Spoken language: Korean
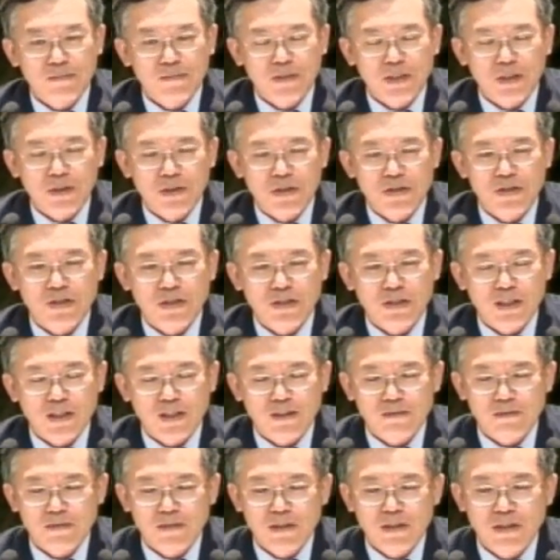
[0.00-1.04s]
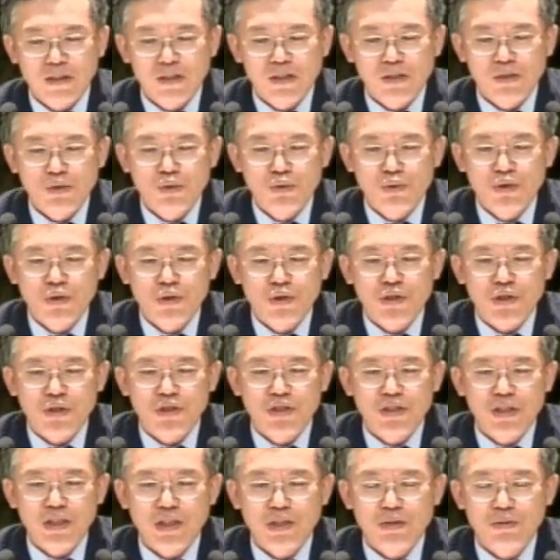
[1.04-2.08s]
제가 어렸을 때 6.25
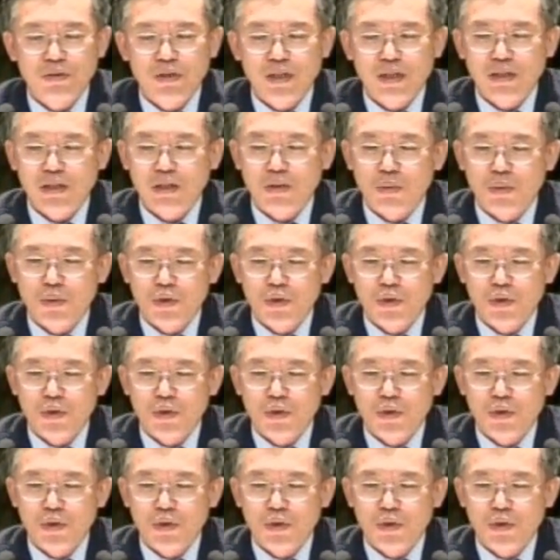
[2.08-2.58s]
전쟁 이후에 제가